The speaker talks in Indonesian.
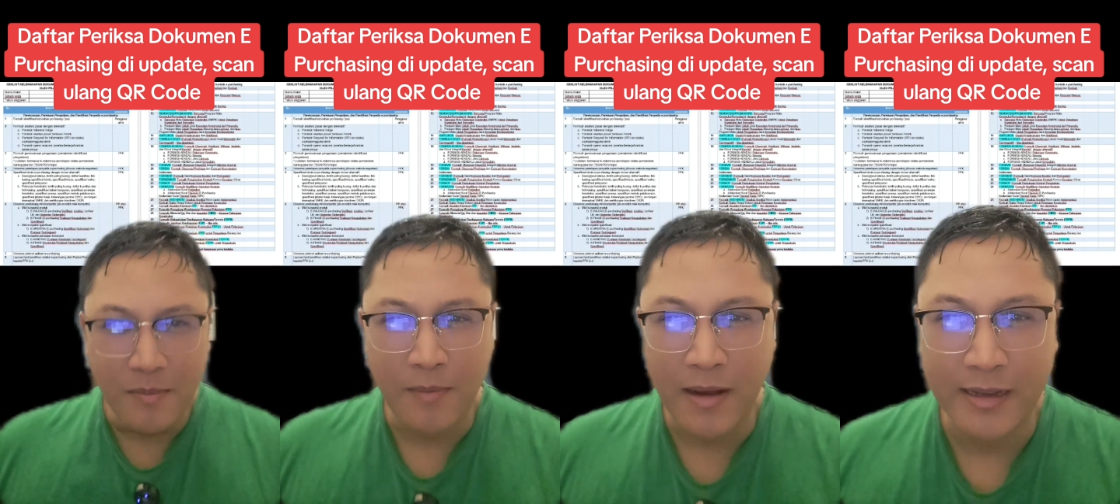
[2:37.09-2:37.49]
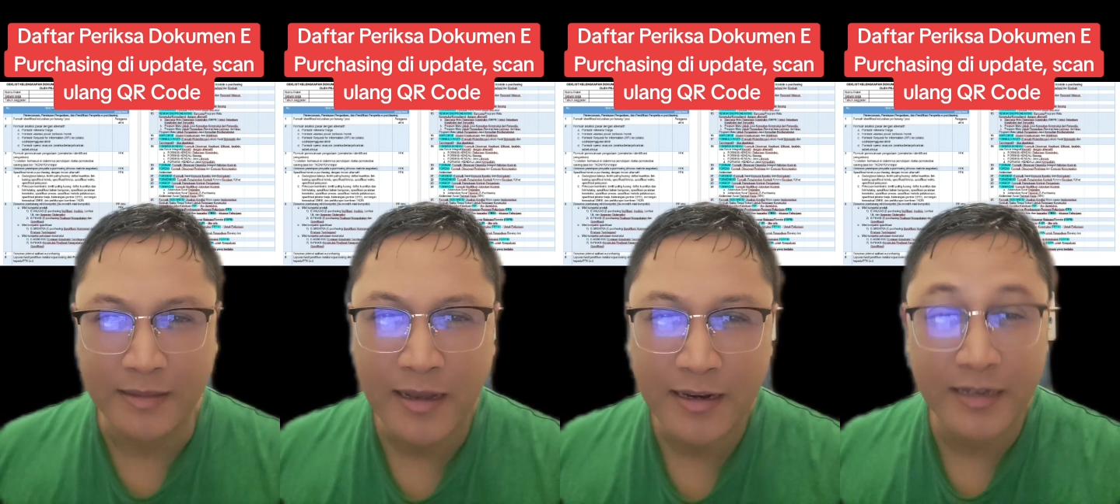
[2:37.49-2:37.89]

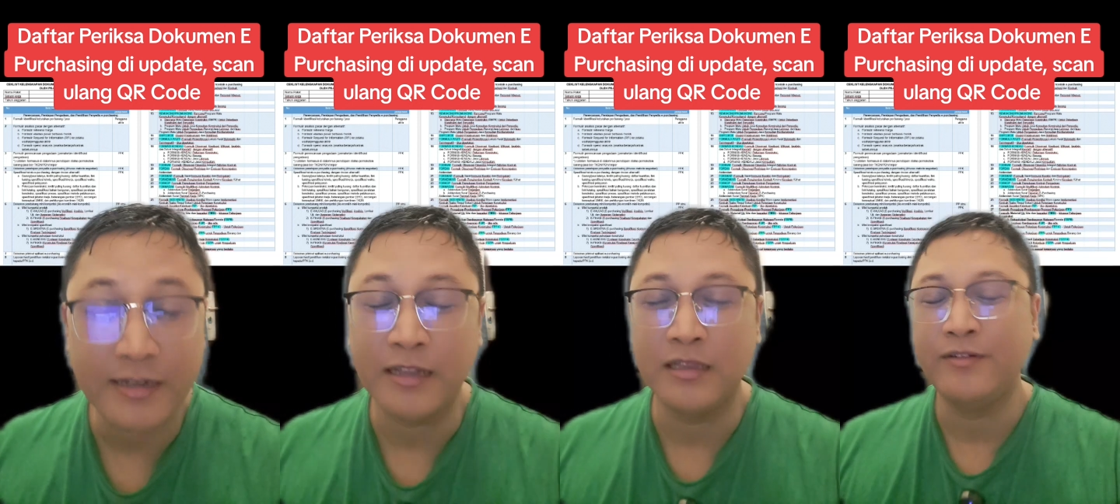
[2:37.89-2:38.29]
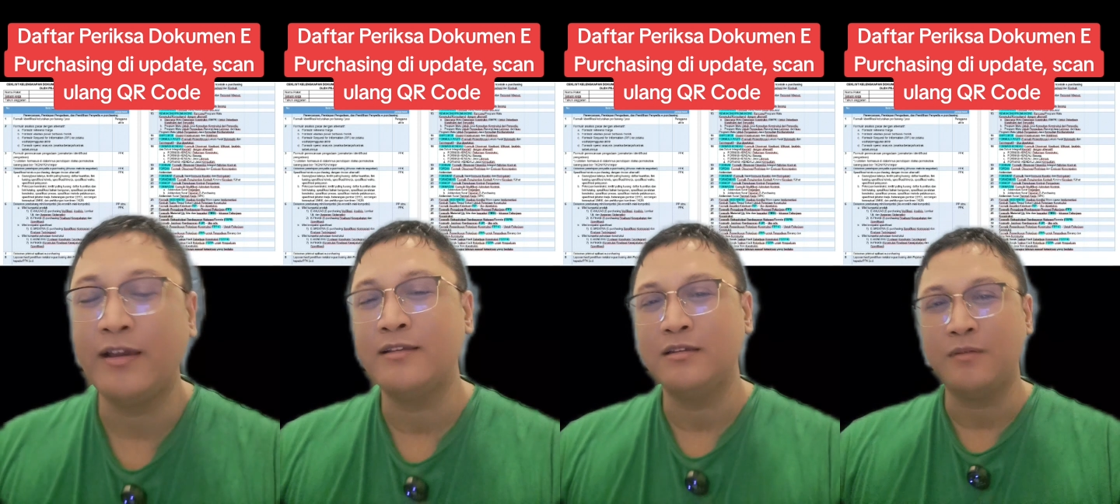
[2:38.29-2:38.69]
pemaketan
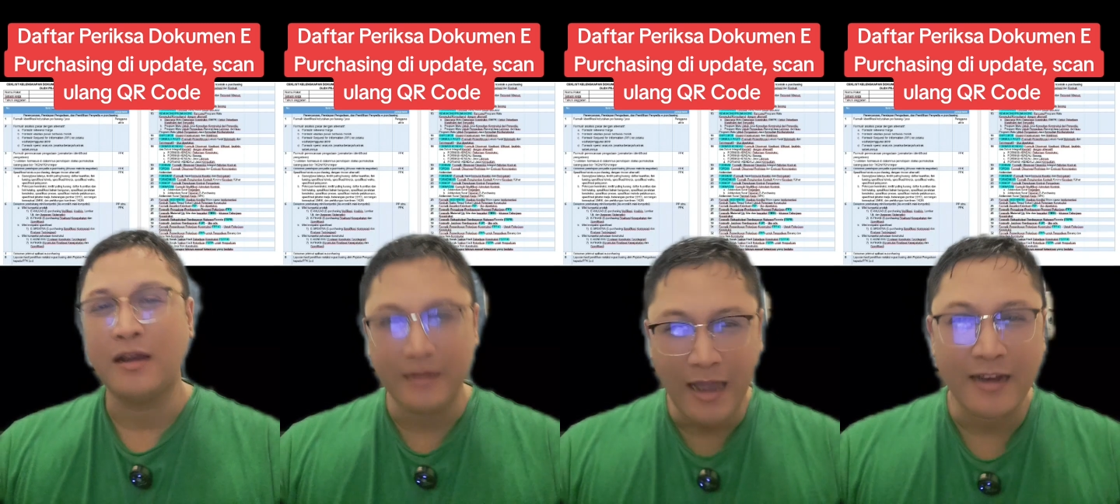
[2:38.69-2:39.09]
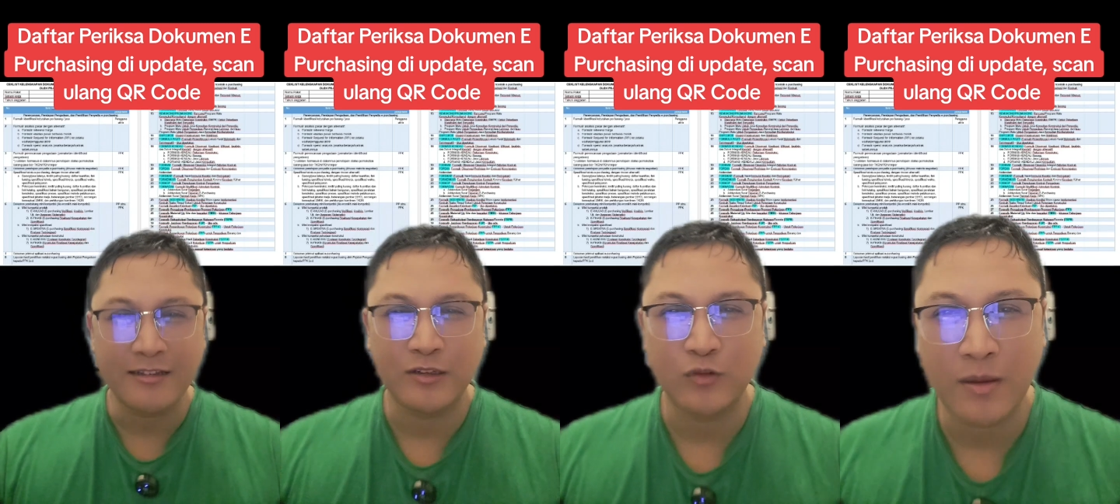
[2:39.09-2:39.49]
identifikasi
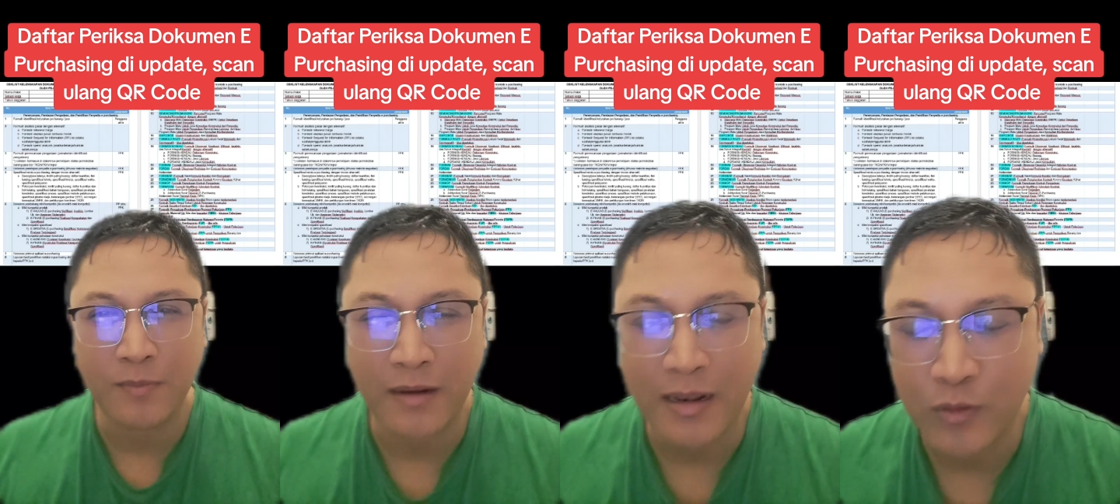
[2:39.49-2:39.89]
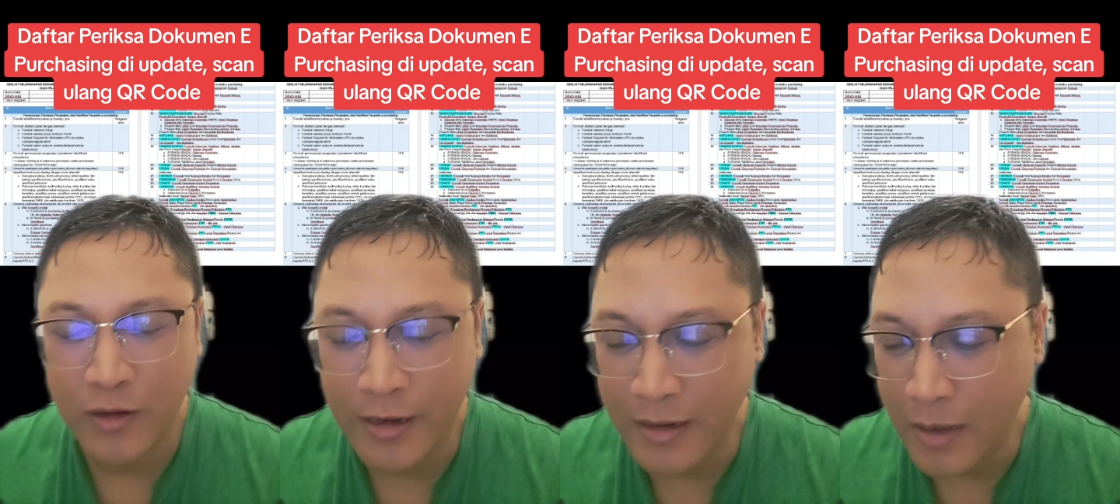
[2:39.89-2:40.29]
pengadaan sesuai
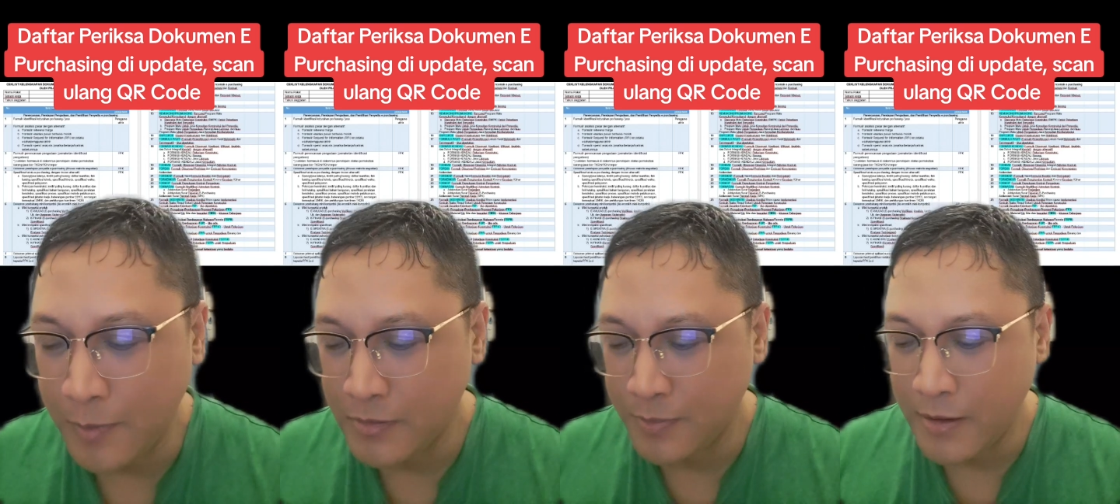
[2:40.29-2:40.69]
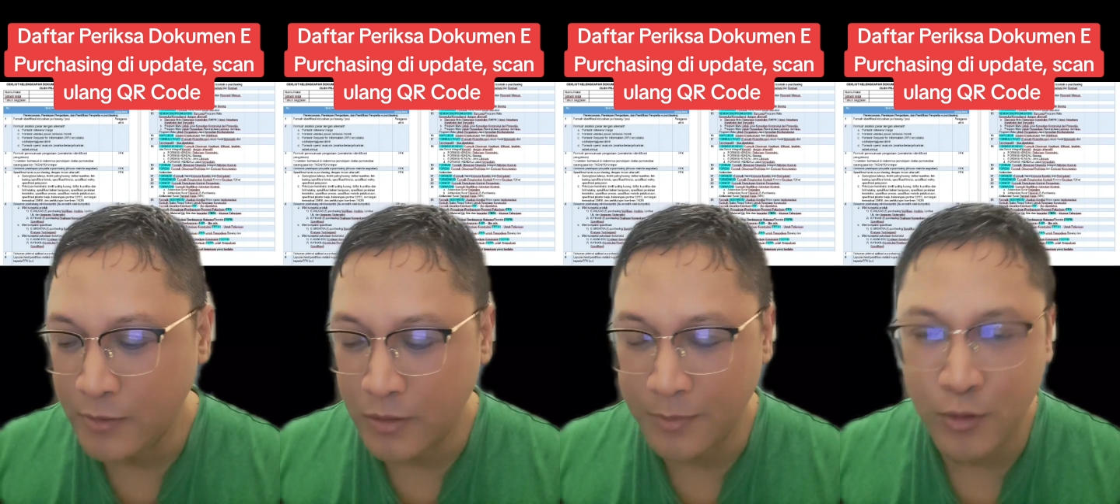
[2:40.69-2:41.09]
peraturan LKPP
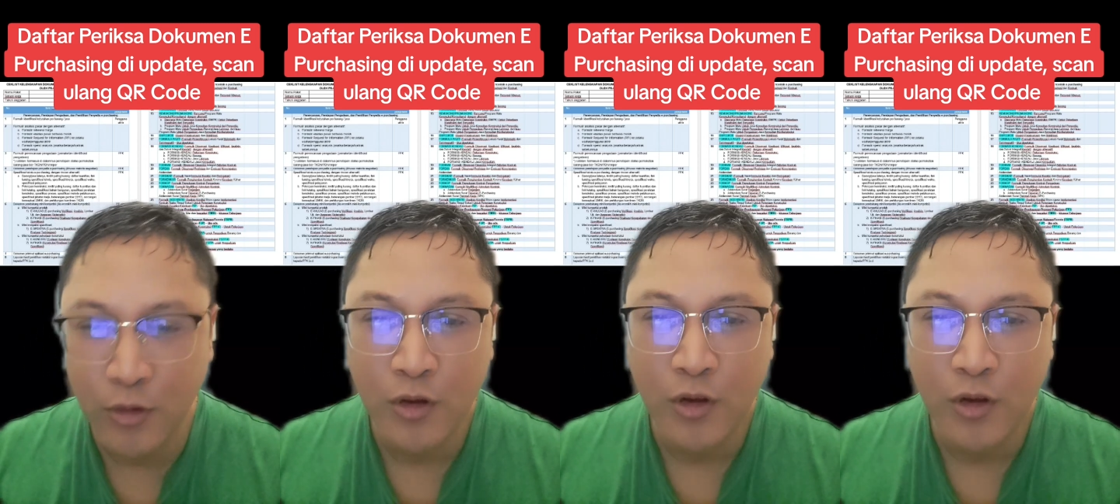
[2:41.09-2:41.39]
11